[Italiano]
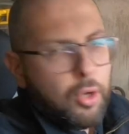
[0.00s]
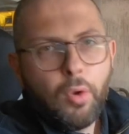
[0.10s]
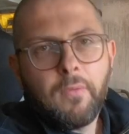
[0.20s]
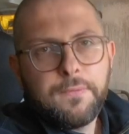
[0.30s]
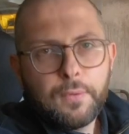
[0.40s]

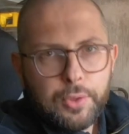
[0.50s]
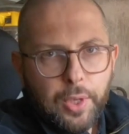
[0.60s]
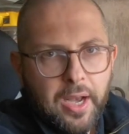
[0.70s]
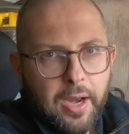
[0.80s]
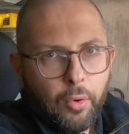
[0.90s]
non
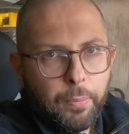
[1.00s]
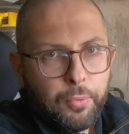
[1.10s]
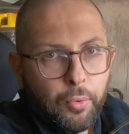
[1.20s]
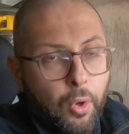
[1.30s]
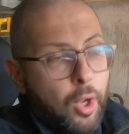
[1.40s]
funzioneranno
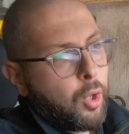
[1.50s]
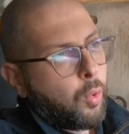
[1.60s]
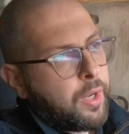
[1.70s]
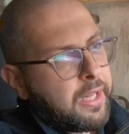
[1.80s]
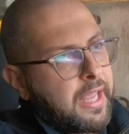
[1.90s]
più,
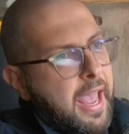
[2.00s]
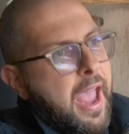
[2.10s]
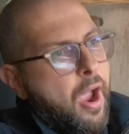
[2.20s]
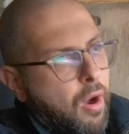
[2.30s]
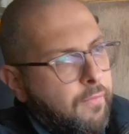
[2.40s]
quindi
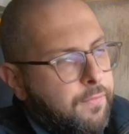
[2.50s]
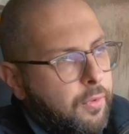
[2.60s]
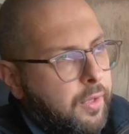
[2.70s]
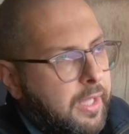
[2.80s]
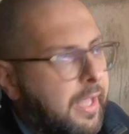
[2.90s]
è
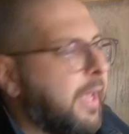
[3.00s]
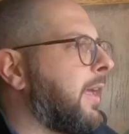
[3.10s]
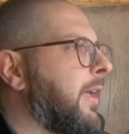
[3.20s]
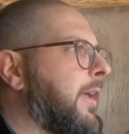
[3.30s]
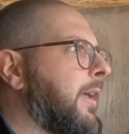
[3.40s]
ovvio che
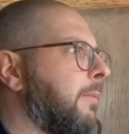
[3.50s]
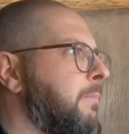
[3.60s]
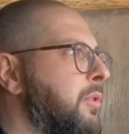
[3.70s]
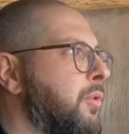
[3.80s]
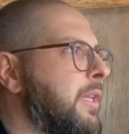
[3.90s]
eh,
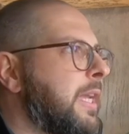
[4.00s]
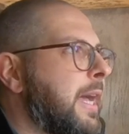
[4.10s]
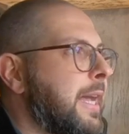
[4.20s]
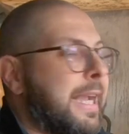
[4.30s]
bisogna